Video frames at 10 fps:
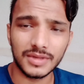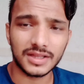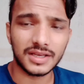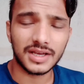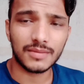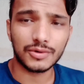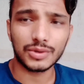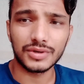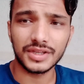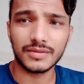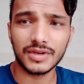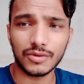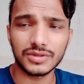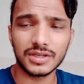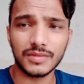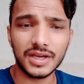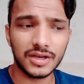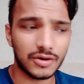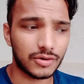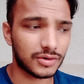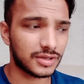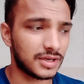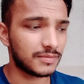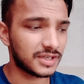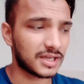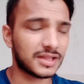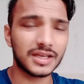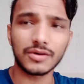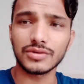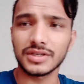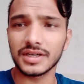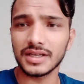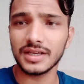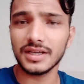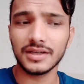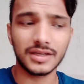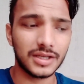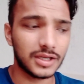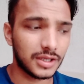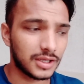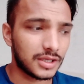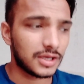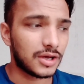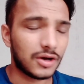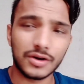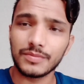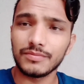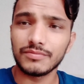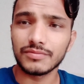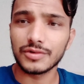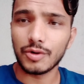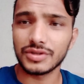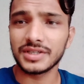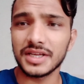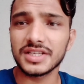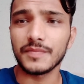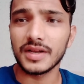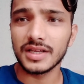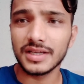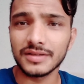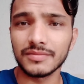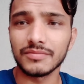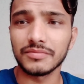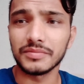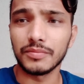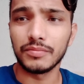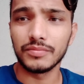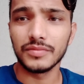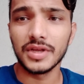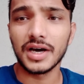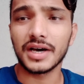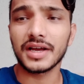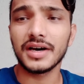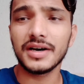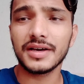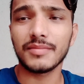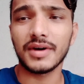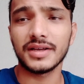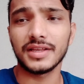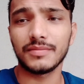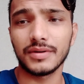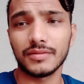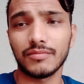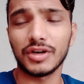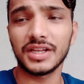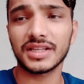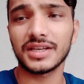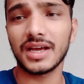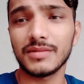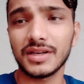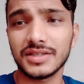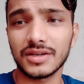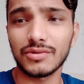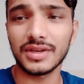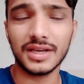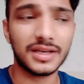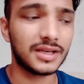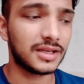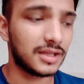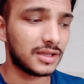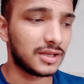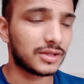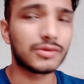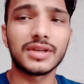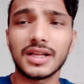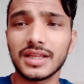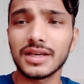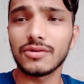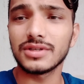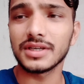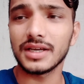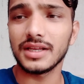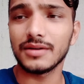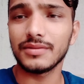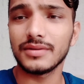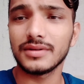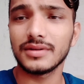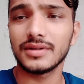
मिलते हैं आपको थोड़ी देर में कोचिंग में और निकलते हैं कोचिंग के लिए और कोचिंग जाने से पहले हर हर महादेव भोलेनाथ का नाम लेना ज़रूरी है तो निकलते हैं कोचिंग के लिए अब